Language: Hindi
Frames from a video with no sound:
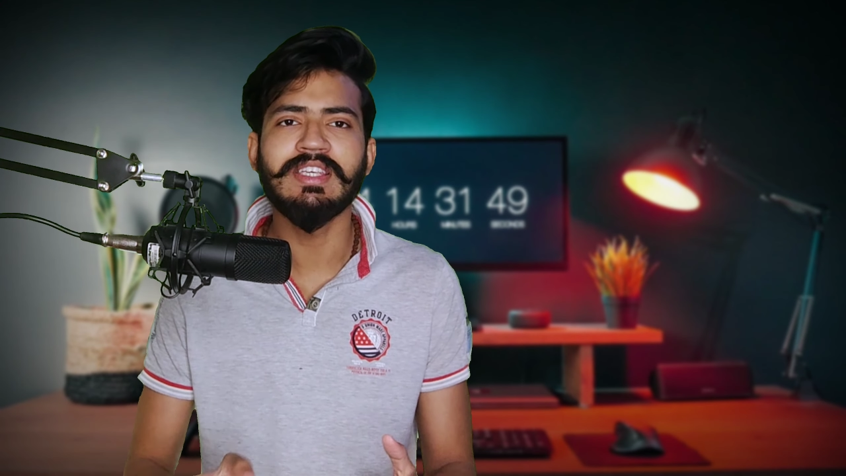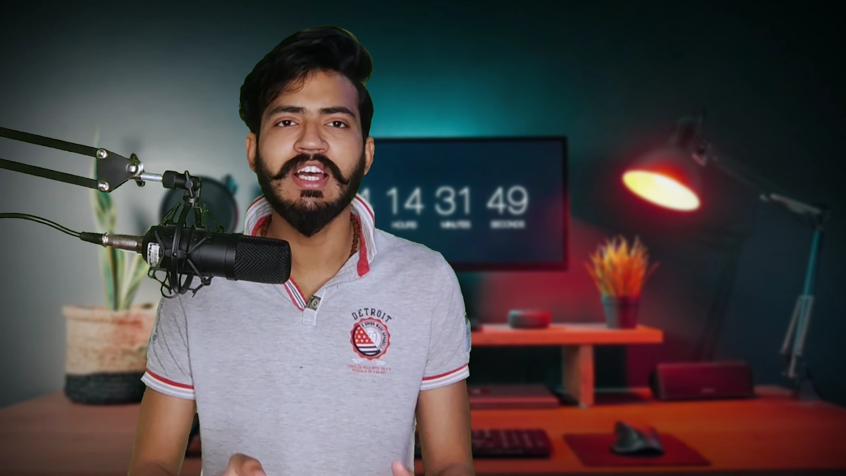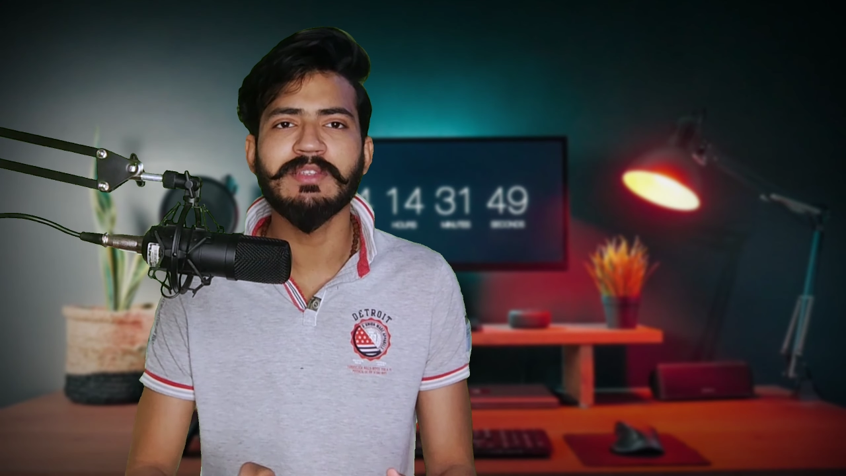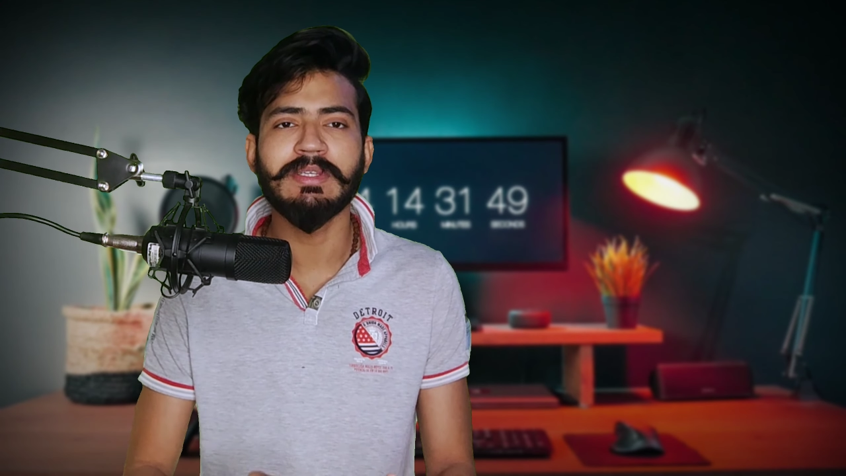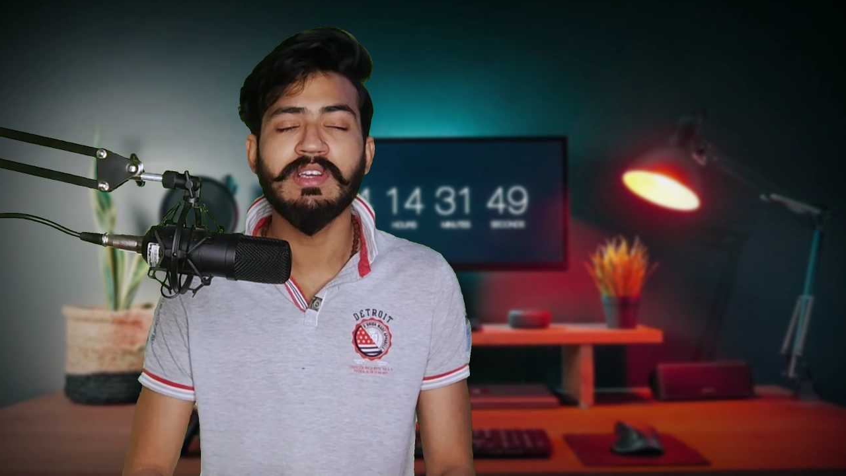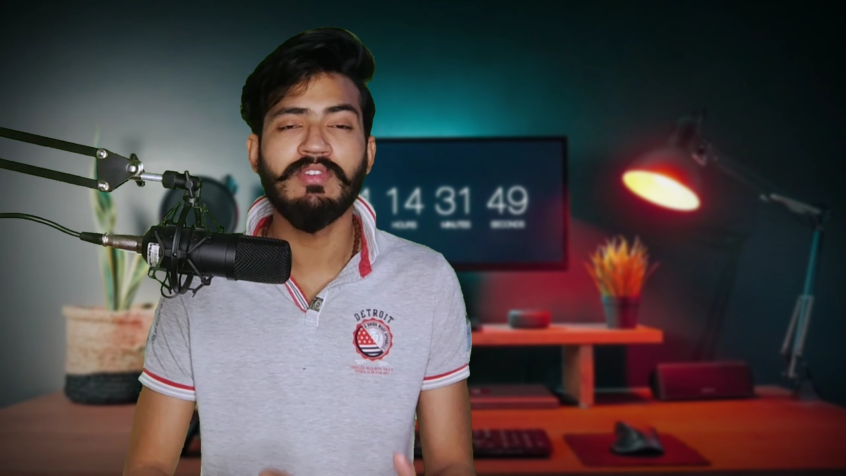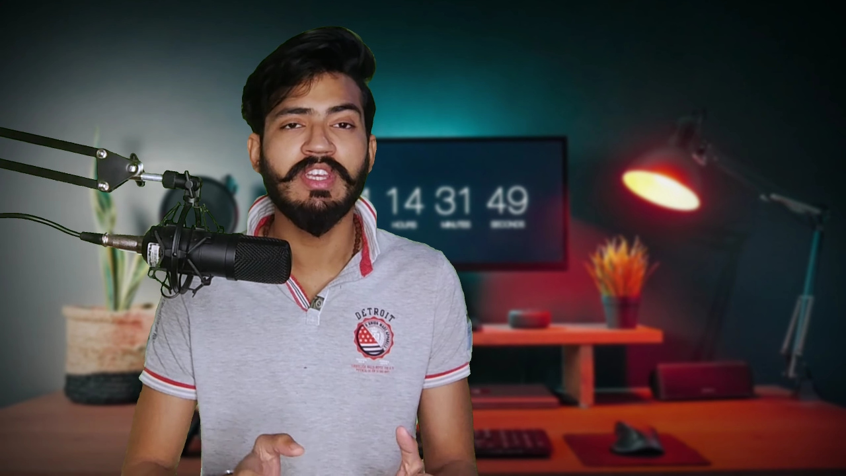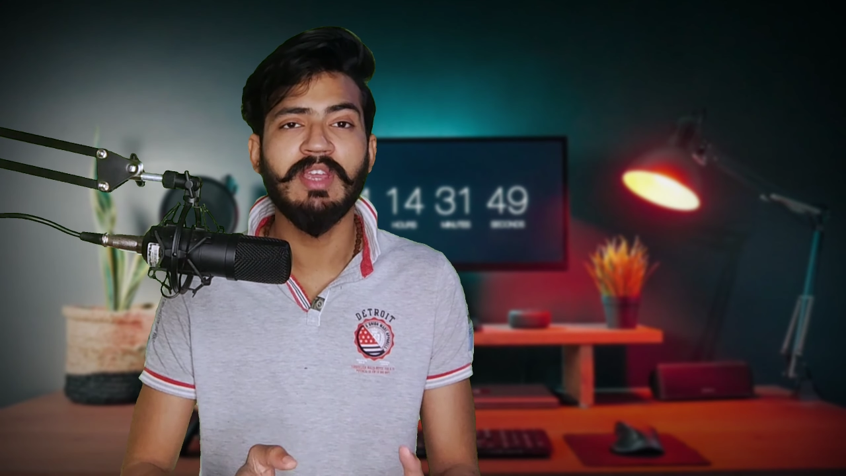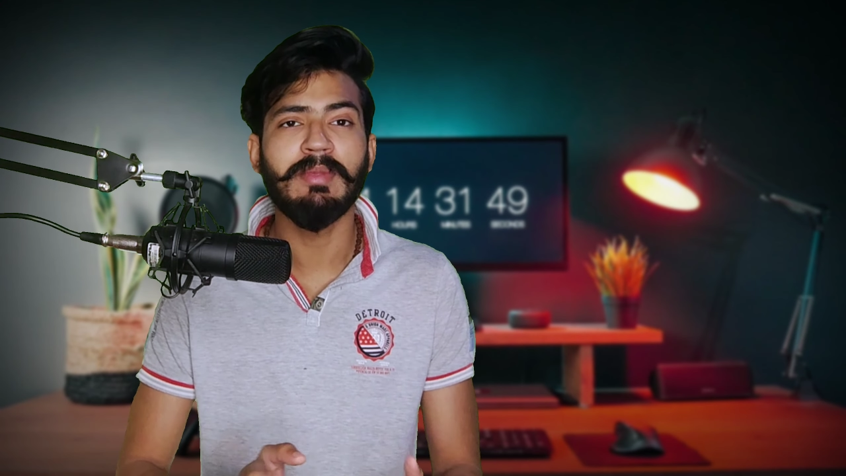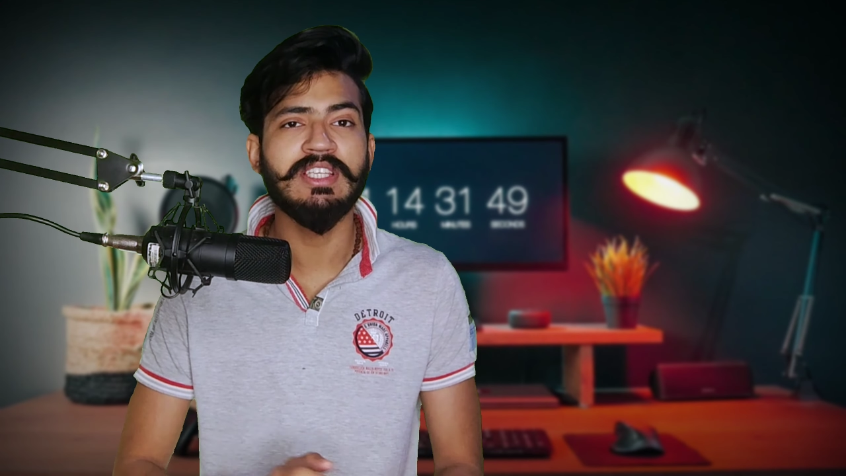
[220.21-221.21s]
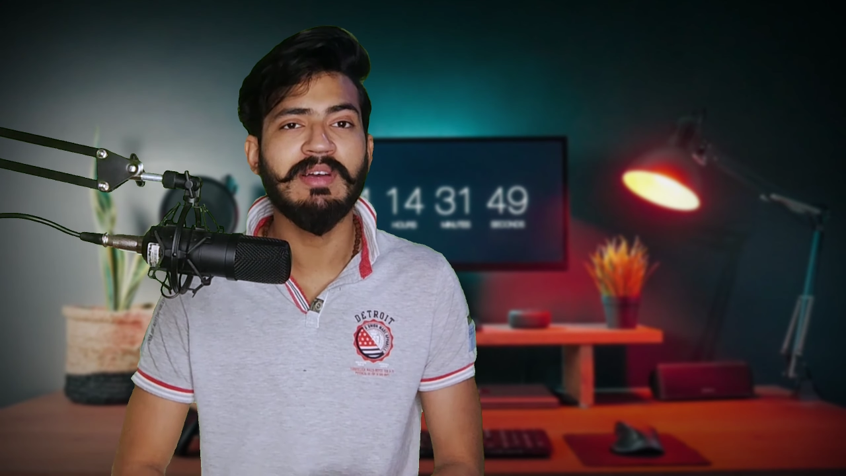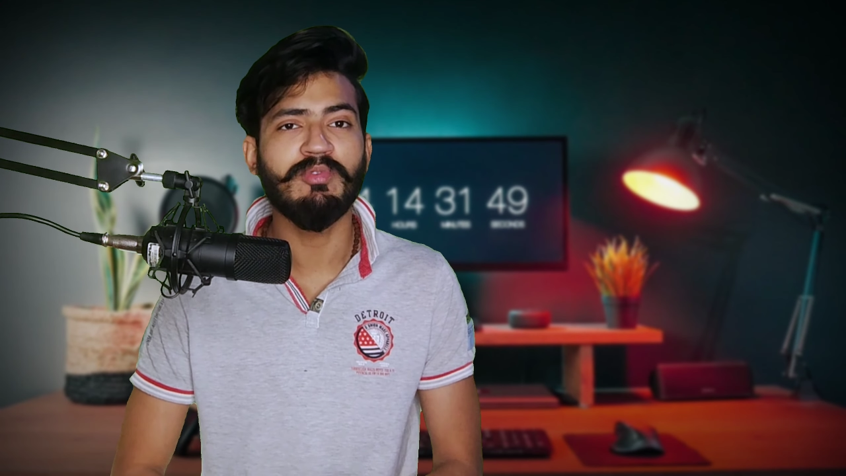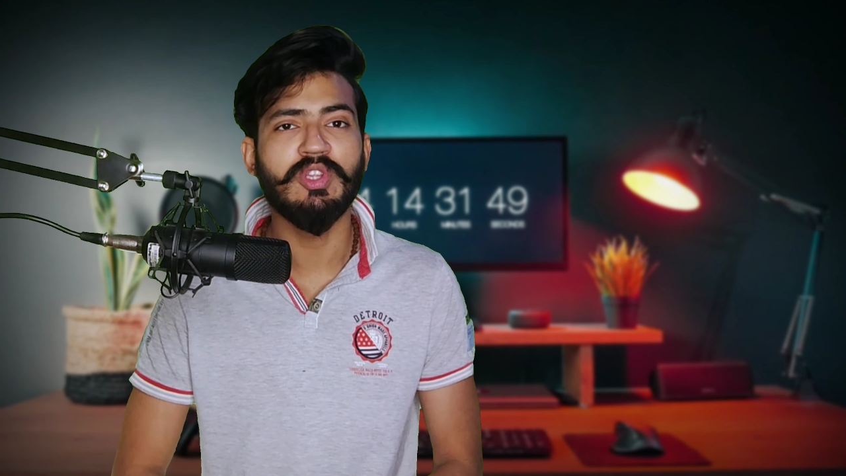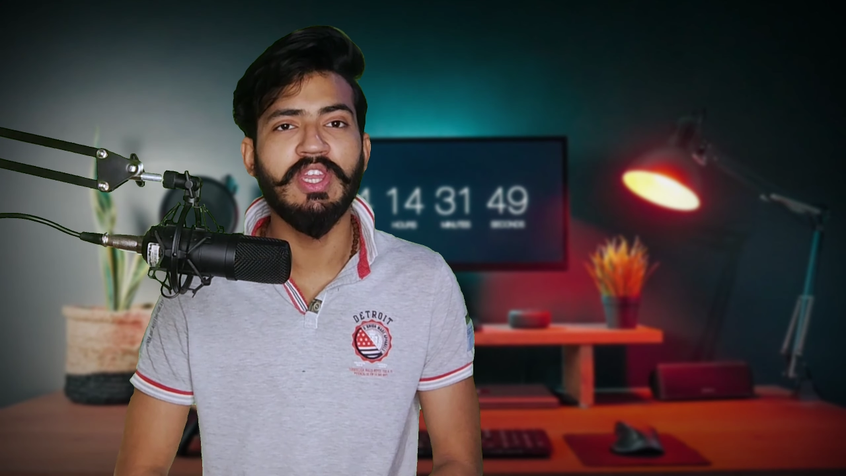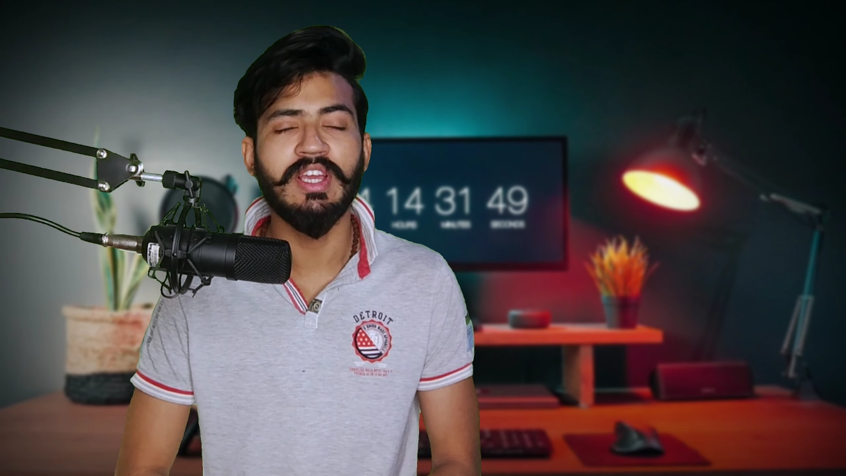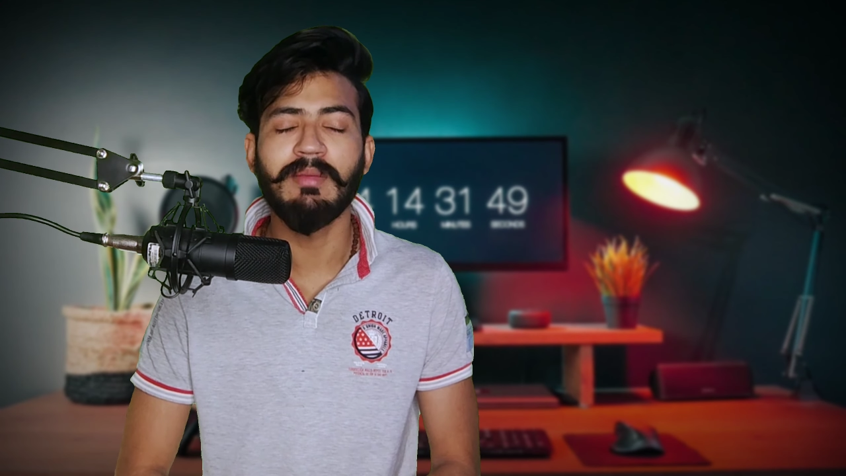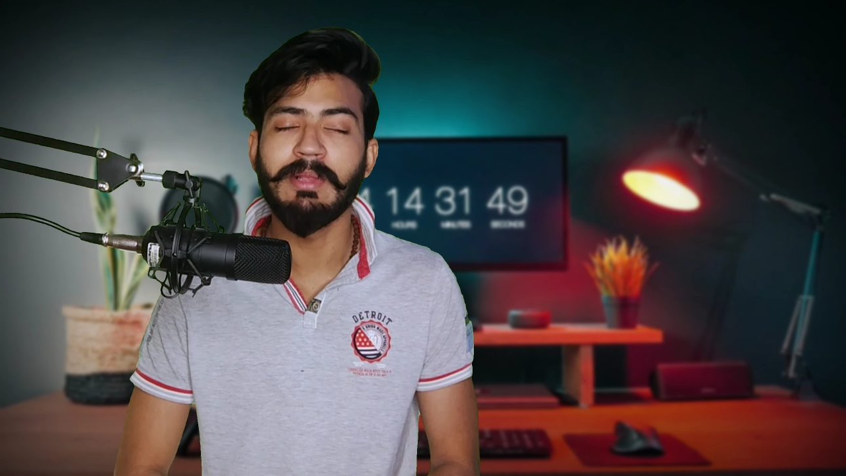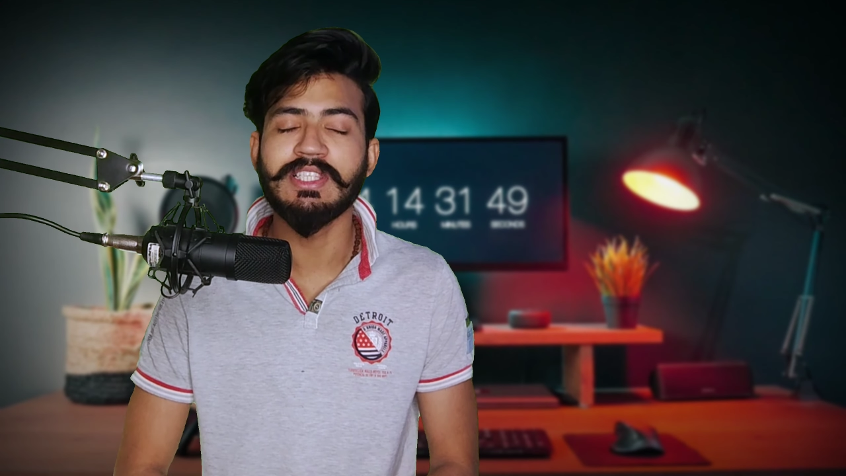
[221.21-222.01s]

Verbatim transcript: इसी के आसपास या फिर यही प्राइस आपको देखने के लिए